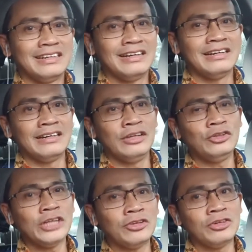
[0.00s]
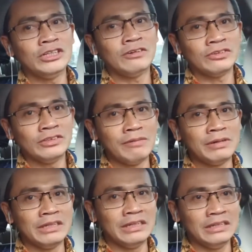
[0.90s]
Uh, itu saya tulis waktu
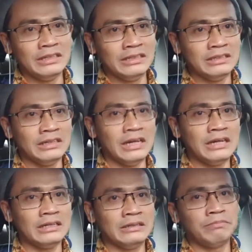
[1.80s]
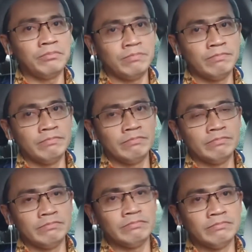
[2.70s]
zaman di uh,
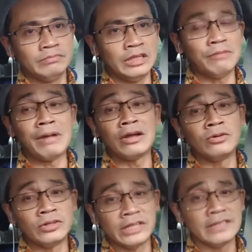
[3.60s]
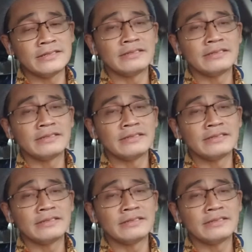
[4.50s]
di Temanggung ya.